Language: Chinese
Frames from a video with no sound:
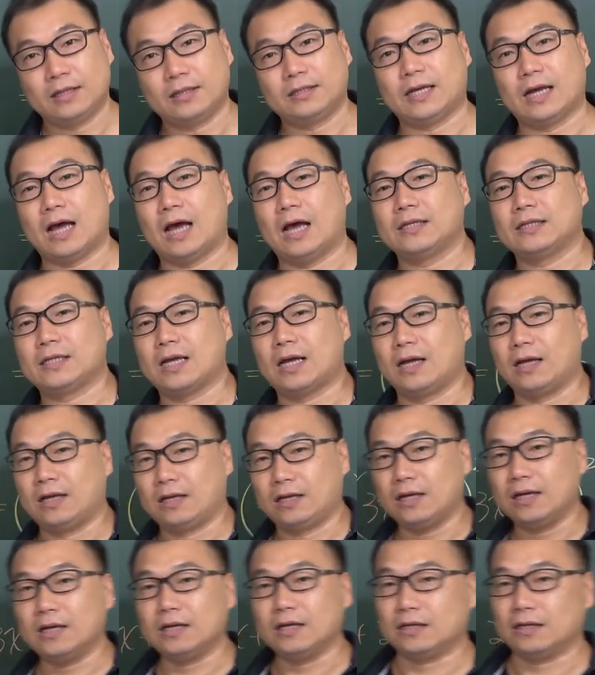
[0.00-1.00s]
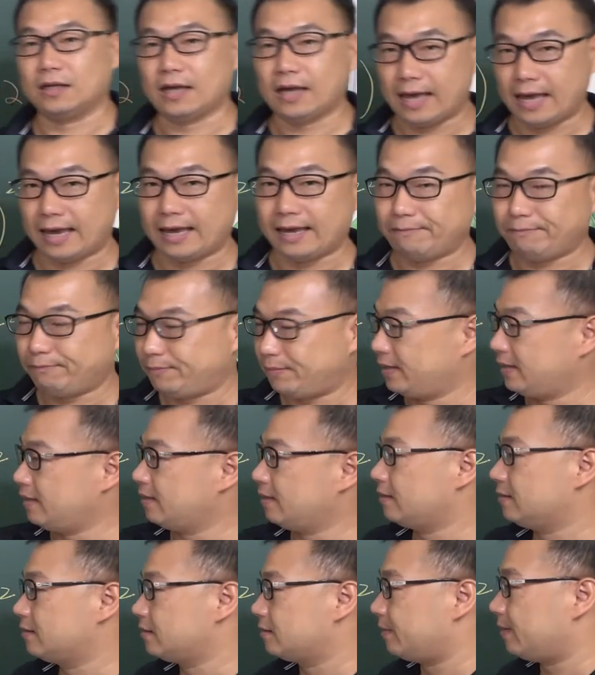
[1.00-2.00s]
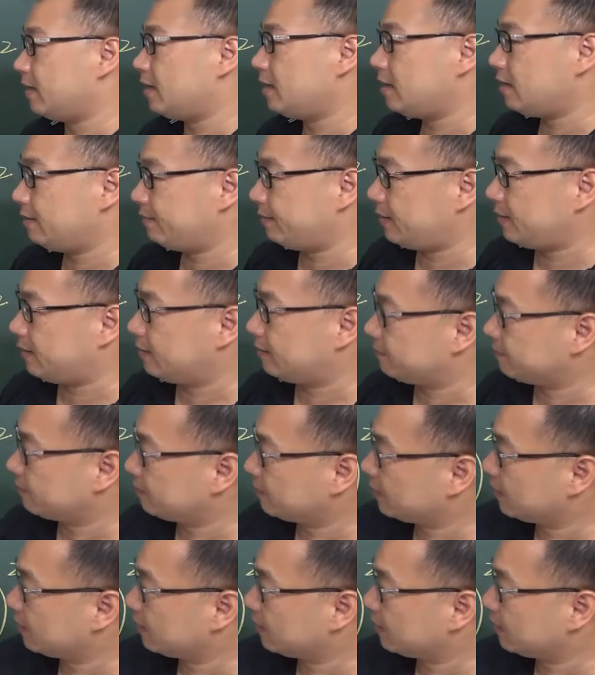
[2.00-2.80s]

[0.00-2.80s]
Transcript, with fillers: 加上 二 a b， 什么 二 a b？